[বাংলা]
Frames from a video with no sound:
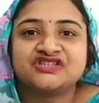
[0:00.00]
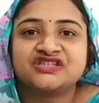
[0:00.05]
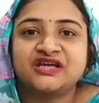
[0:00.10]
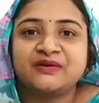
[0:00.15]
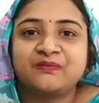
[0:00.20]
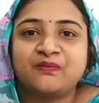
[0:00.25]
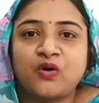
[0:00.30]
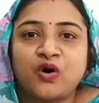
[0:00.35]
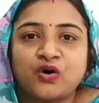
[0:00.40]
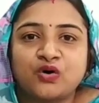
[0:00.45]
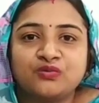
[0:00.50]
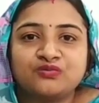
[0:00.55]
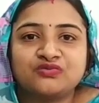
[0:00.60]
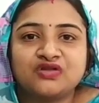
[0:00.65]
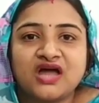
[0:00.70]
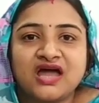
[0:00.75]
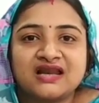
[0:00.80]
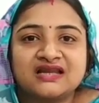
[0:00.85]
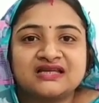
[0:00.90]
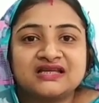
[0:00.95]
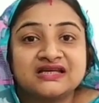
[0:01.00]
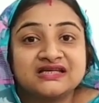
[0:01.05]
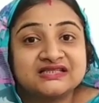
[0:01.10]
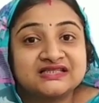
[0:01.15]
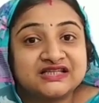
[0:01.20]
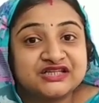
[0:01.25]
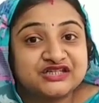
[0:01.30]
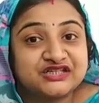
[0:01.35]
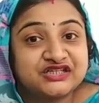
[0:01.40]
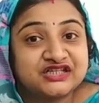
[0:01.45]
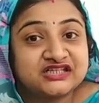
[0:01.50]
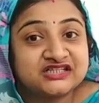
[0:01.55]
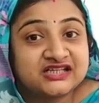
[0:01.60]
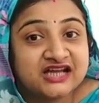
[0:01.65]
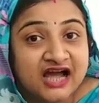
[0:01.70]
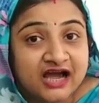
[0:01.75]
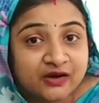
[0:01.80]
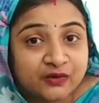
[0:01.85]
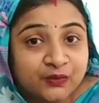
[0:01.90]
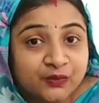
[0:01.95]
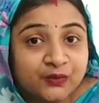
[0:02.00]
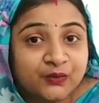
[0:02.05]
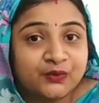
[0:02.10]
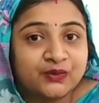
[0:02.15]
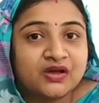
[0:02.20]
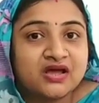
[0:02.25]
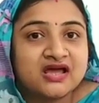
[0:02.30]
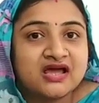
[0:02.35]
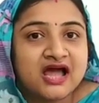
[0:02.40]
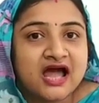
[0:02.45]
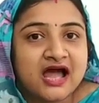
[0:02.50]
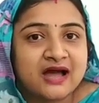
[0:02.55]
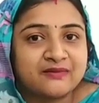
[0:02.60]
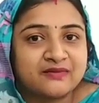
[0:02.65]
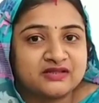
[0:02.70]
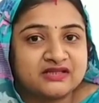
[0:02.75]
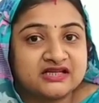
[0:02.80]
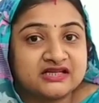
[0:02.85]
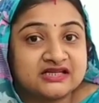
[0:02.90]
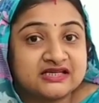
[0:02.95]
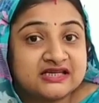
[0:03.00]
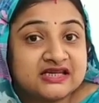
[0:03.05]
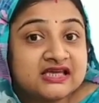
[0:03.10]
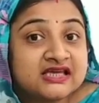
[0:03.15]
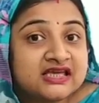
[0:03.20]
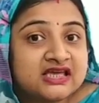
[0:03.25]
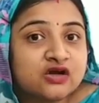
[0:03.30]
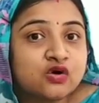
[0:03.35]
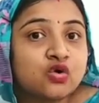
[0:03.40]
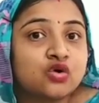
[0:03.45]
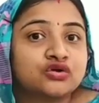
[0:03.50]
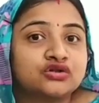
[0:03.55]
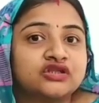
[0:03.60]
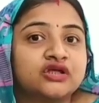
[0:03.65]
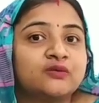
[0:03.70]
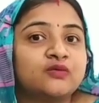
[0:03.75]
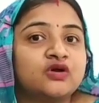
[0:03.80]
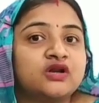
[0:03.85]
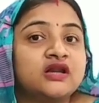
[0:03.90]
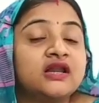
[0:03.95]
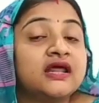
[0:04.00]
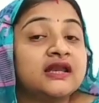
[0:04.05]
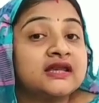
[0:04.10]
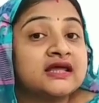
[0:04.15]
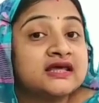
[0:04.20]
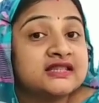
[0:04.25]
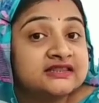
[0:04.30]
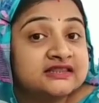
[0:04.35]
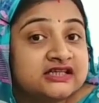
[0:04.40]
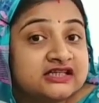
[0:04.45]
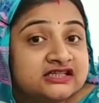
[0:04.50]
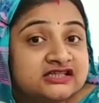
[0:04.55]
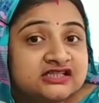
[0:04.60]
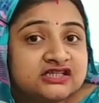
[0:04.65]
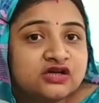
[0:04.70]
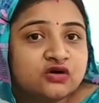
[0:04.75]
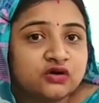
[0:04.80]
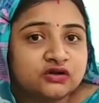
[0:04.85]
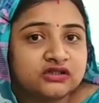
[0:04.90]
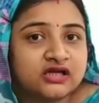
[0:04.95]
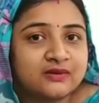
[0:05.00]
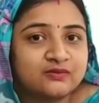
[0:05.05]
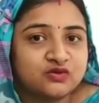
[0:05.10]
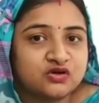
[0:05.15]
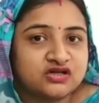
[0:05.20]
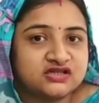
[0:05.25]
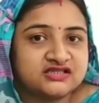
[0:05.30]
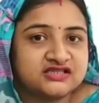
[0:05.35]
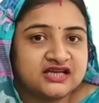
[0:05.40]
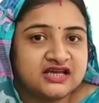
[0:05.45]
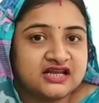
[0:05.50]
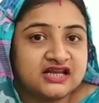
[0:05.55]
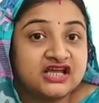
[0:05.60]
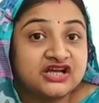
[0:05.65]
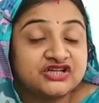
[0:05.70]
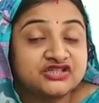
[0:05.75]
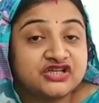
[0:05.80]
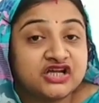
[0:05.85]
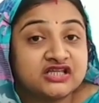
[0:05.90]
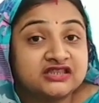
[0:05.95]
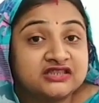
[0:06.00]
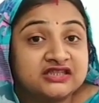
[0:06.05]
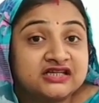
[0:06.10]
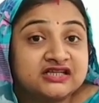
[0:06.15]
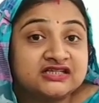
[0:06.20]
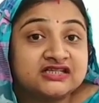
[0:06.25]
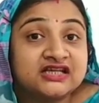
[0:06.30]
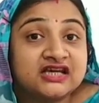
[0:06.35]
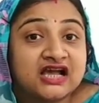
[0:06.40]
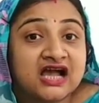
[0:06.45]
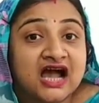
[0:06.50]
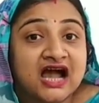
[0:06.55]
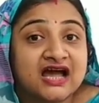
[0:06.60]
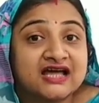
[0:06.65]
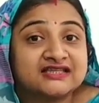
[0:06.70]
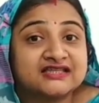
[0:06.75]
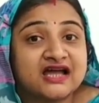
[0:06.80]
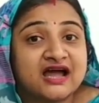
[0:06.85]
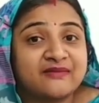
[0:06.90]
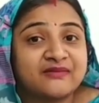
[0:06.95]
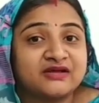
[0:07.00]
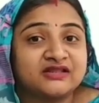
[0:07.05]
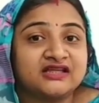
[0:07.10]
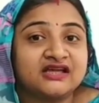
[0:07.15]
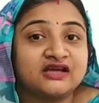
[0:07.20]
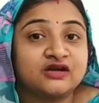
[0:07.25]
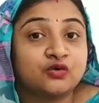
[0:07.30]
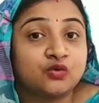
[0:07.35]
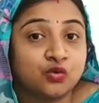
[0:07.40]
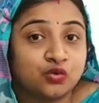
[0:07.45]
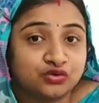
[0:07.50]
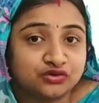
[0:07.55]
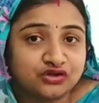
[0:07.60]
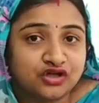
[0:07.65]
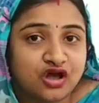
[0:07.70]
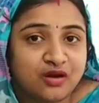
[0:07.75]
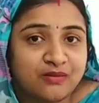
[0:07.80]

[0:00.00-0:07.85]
যে পরমদয়াল শ্রী ঠাকুর আমাদের কি কি করতে বললেন তিনটি কথা বলেছেন সেই তিনটি কাজ আমাদের করতে